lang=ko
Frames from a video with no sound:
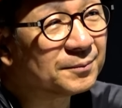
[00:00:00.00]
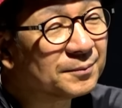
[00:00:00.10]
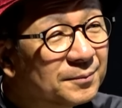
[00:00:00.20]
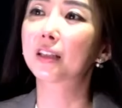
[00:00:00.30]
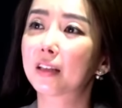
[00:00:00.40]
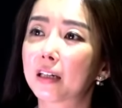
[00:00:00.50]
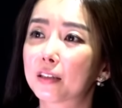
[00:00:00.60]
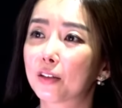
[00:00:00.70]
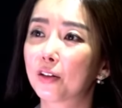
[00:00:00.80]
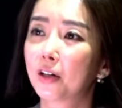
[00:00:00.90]
해석에
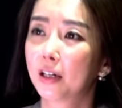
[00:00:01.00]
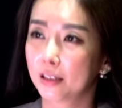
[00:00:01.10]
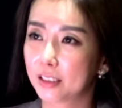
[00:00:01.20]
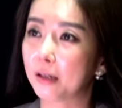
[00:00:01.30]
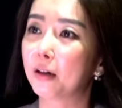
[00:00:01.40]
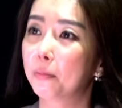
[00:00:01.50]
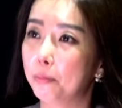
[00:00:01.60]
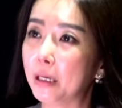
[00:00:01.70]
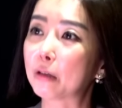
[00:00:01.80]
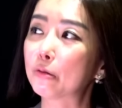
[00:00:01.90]
따라서 이제 음.
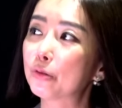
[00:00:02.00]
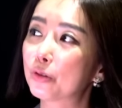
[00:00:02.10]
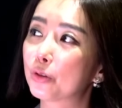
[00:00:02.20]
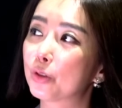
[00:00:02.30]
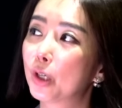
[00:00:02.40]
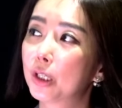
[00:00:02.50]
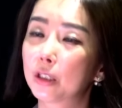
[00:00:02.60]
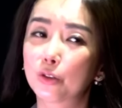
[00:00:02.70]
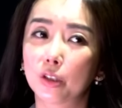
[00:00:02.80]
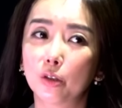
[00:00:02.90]
바꾸는 음. 거죠.
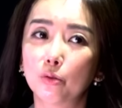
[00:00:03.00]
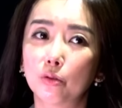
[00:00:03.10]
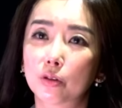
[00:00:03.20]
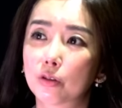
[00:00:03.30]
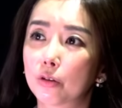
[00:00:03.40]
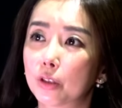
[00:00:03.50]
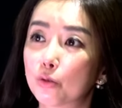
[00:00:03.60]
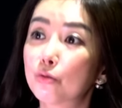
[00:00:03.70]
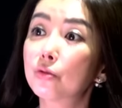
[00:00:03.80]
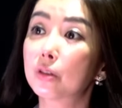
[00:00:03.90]
그러니까 최태원도 그것에
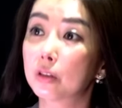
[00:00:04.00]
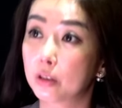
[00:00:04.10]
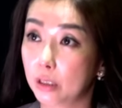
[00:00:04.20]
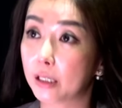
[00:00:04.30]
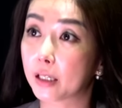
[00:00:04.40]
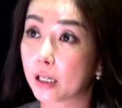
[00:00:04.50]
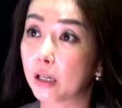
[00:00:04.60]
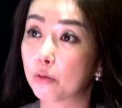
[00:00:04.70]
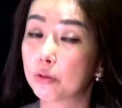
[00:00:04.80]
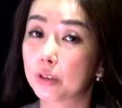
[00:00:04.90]
충실하게
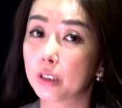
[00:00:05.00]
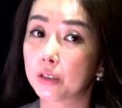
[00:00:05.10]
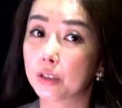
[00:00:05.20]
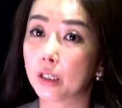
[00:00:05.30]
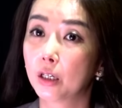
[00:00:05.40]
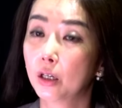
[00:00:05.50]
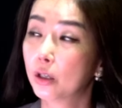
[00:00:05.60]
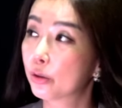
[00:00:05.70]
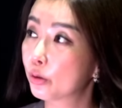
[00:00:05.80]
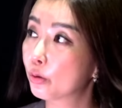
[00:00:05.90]
가고 음. 있지 않냐.
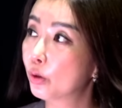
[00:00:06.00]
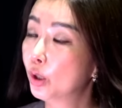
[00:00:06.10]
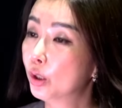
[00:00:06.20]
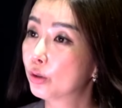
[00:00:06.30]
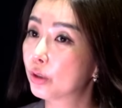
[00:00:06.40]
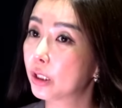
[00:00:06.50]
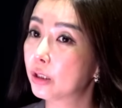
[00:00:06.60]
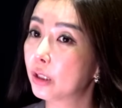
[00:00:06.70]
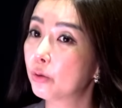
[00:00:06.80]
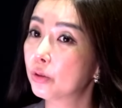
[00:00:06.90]
그리고
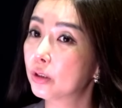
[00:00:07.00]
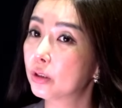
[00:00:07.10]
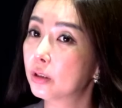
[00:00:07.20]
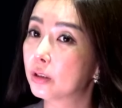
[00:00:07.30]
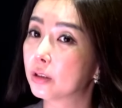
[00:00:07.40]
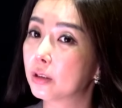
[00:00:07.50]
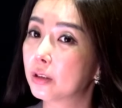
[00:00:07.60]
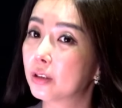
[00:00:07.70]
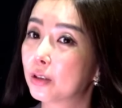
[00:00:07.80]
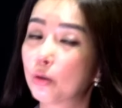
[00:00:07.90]
최태원이
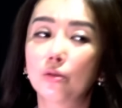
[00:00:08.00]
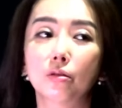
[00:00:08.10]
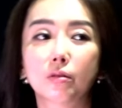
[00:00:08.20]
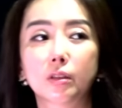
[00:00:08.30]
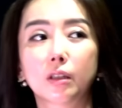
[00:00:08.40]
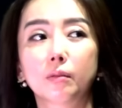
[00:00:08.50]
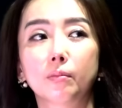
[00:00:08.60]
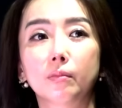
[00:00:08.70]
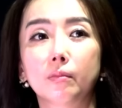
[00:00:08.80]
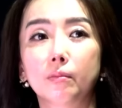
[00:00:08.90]
이거는 이제
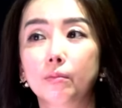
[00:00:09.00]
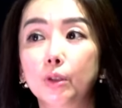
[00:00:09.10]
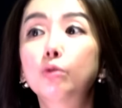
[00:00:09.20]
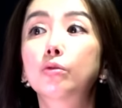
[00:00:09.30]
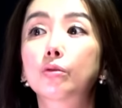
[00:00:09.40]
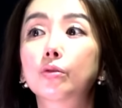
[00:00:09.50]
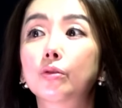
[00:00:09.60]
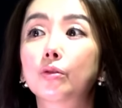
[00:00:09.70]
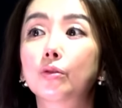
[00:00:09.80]
미국